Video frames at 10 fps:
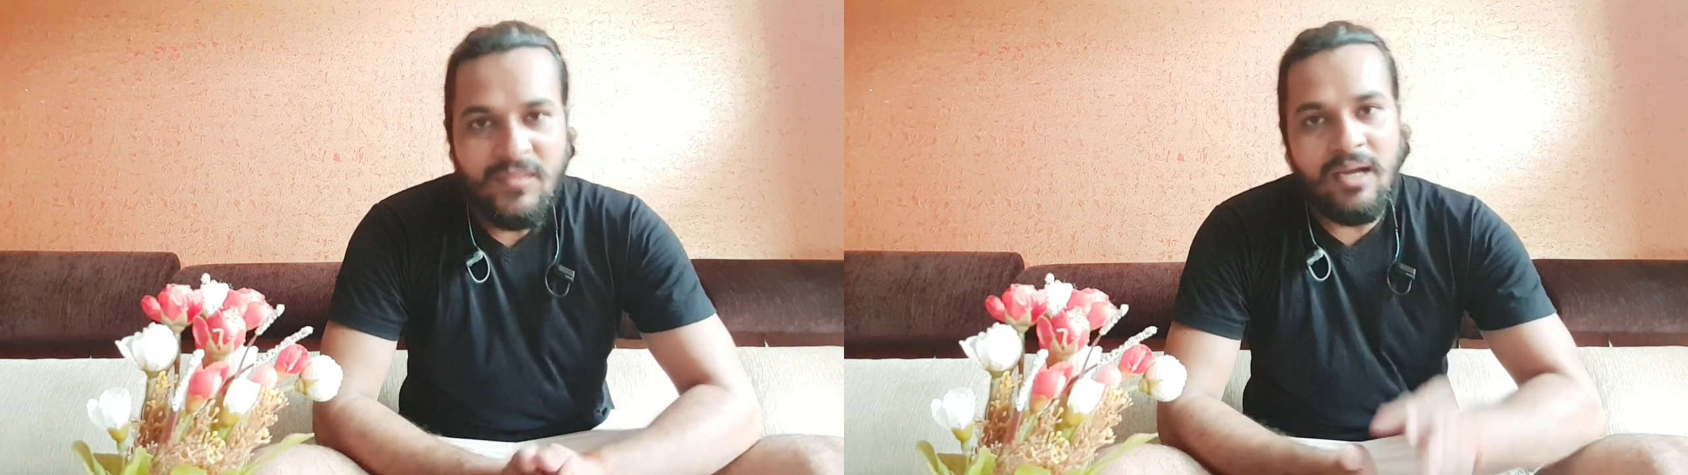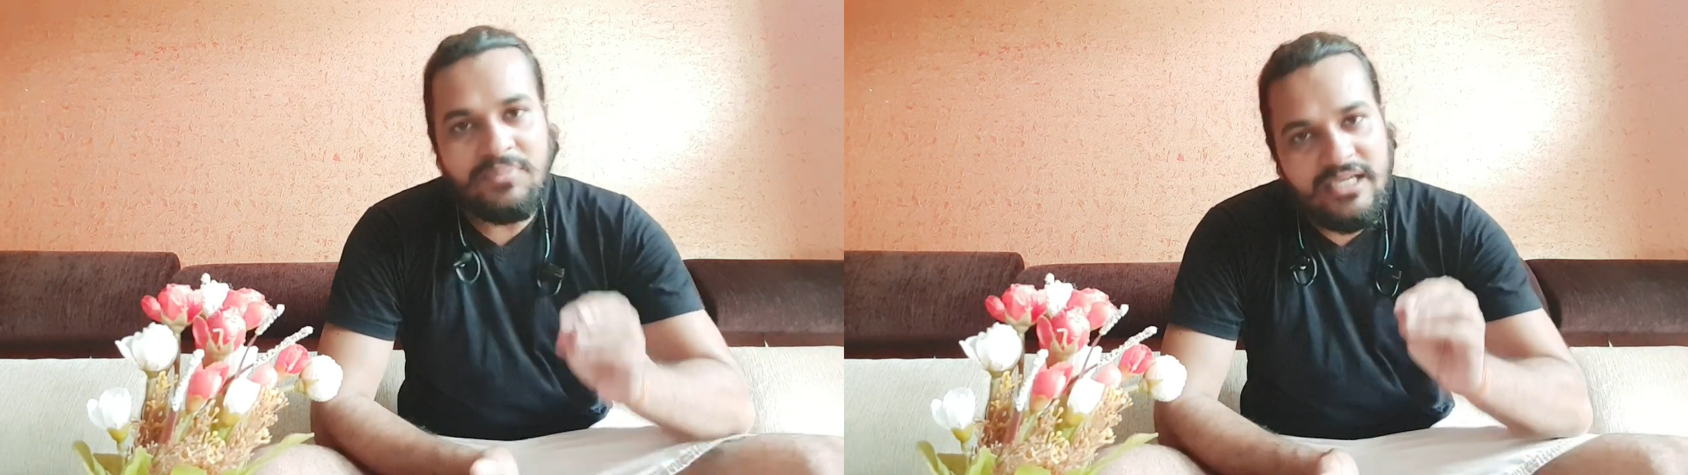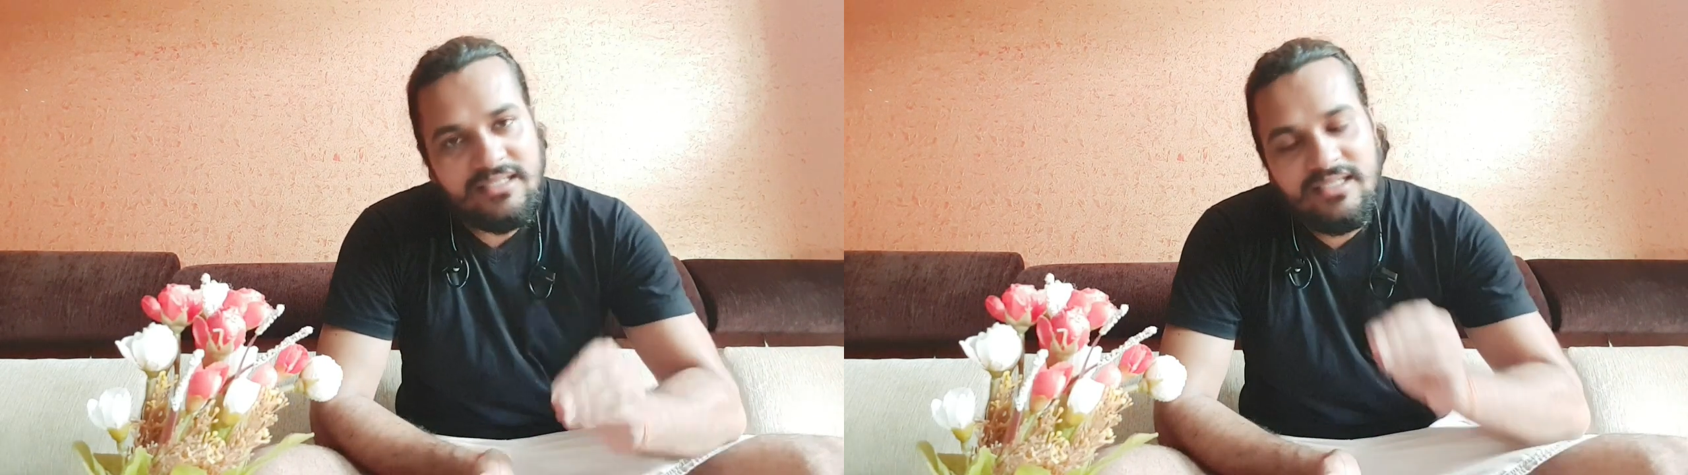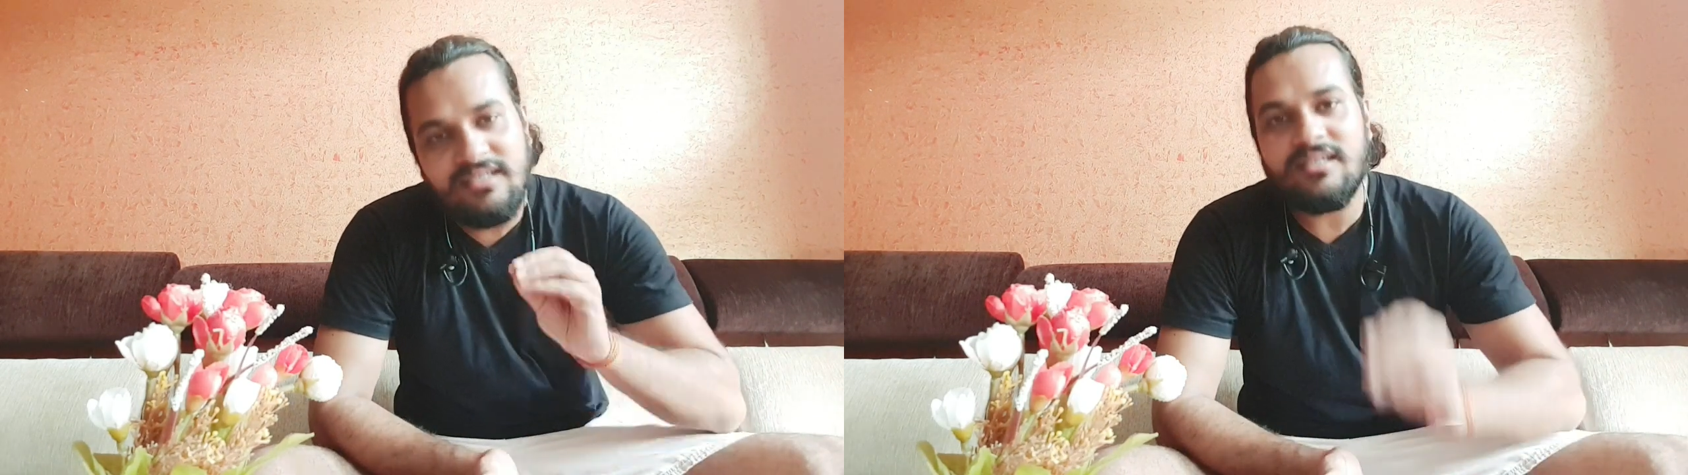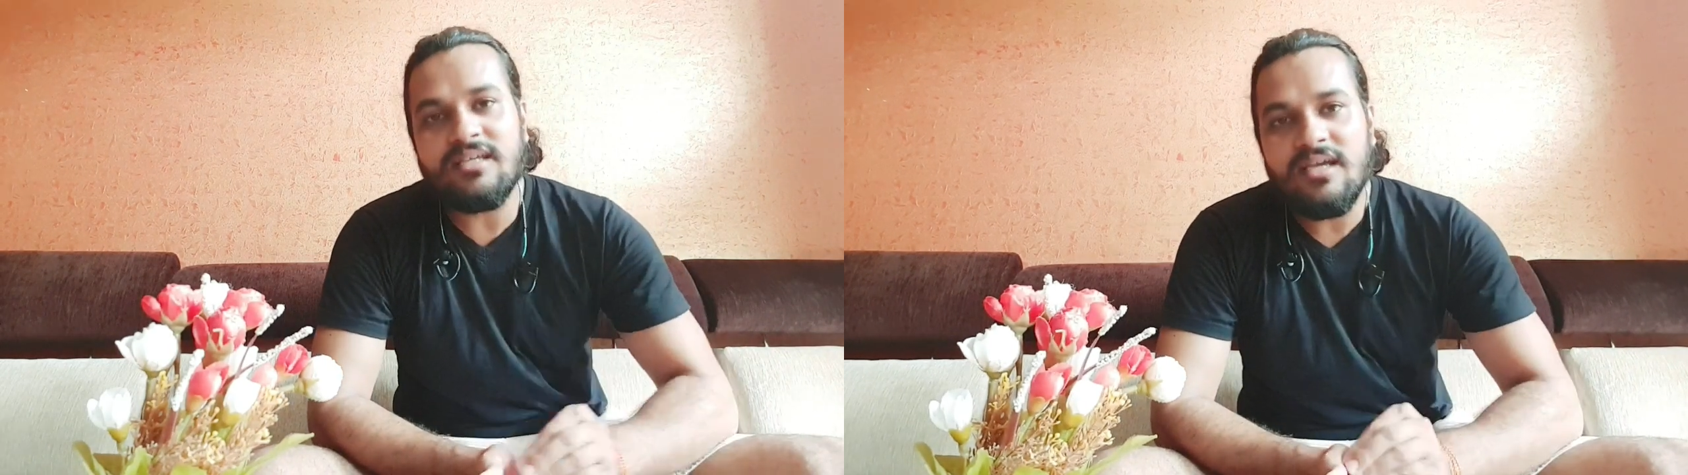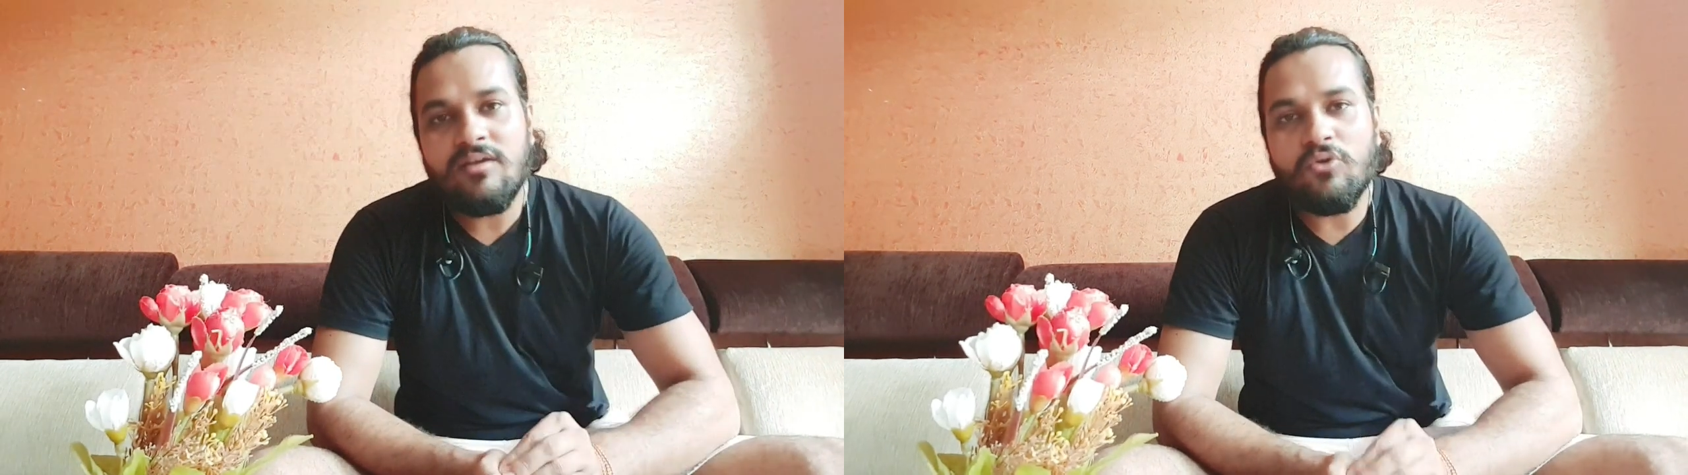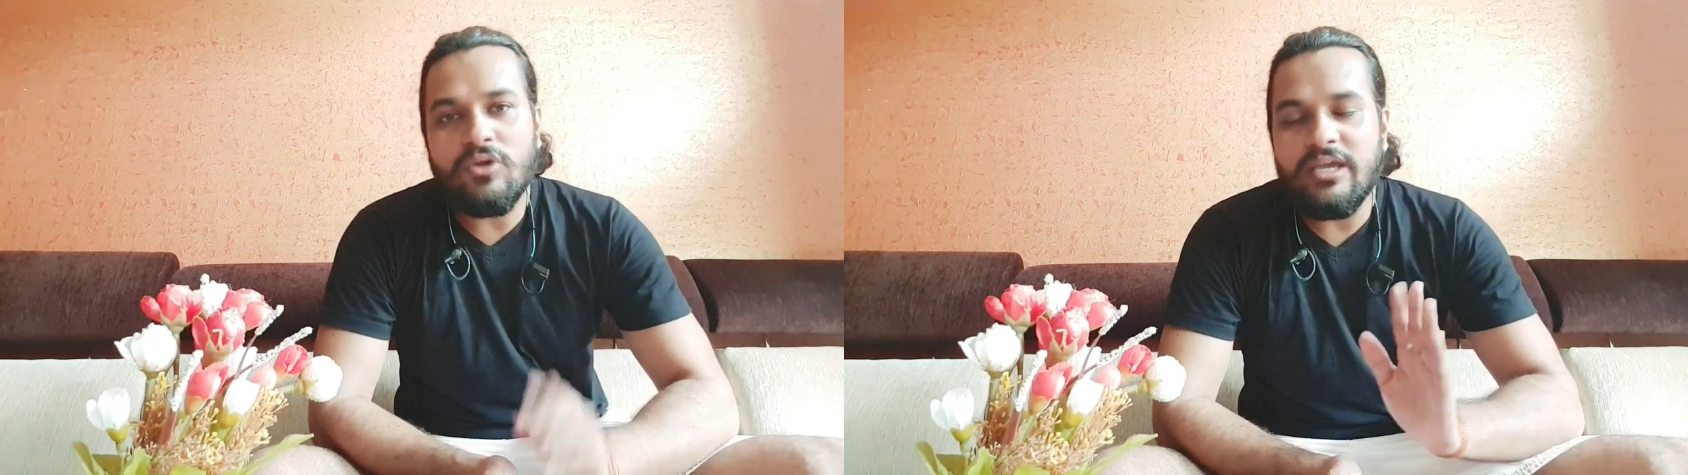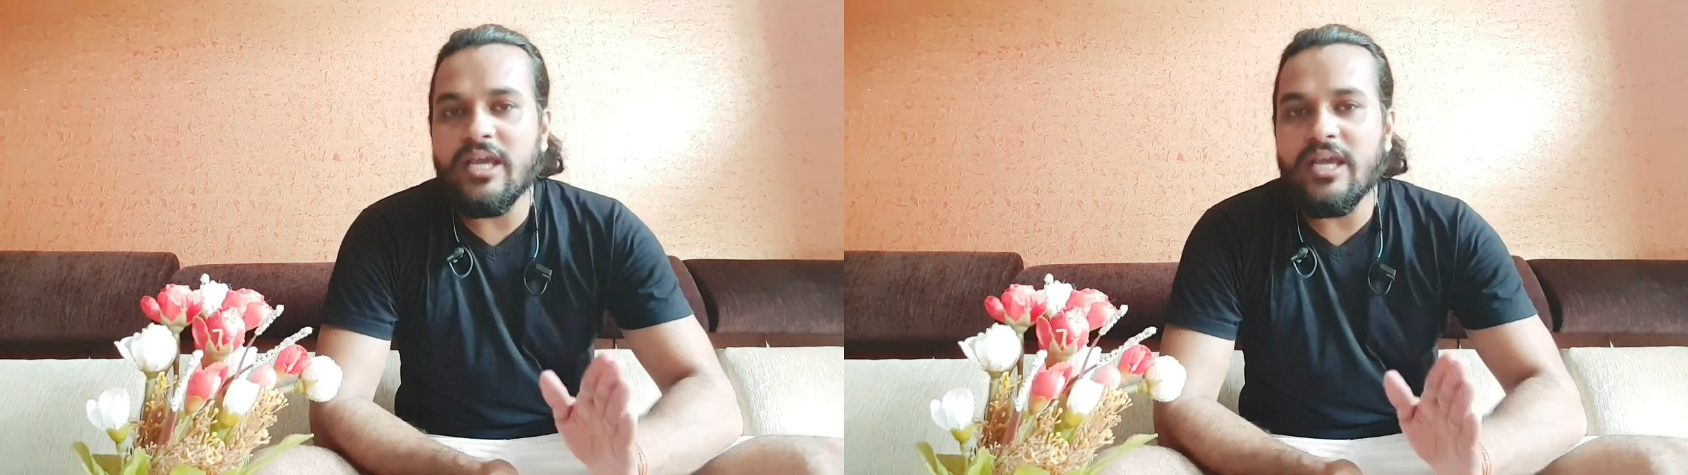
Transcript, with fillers: अब जैसे कि कोई